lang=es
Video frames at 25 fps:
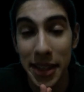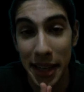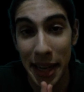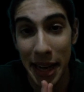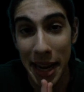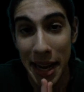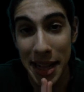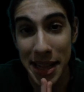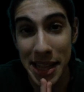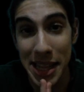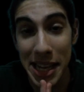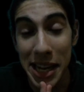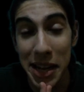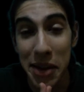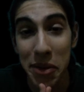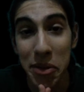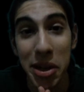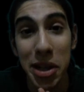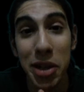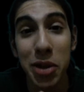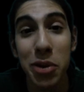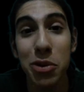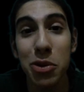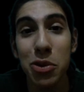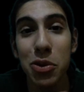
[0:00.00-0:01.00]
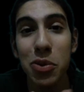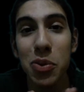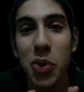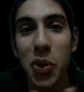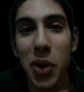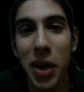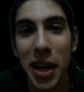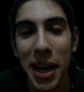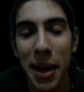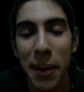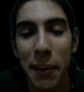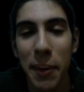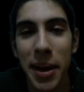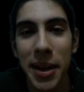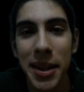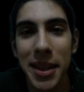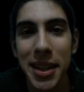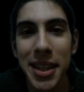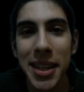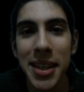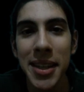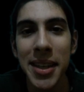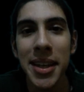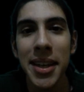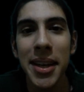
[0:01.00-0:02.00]
cágate que vas con tu mujer a
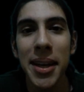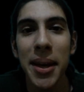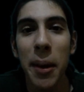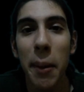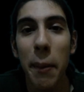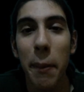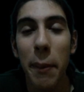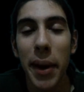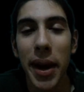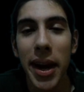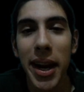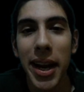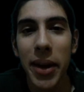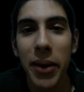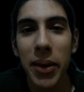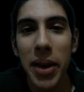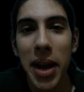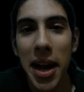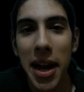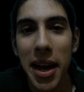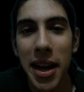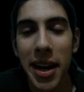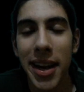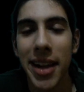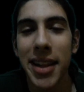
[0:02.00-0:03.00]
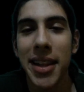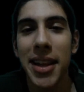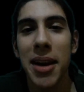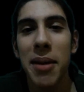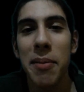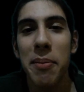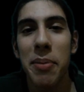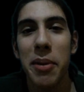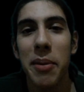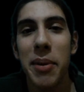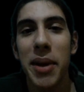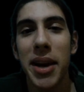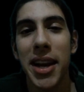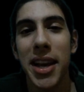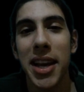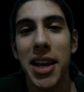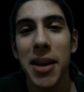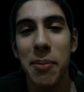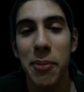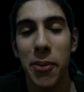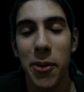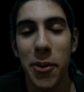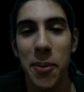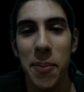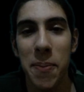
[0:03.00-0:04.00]
Marte, para que vayan a rescatar al primer
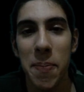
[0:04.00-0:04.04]
equipo.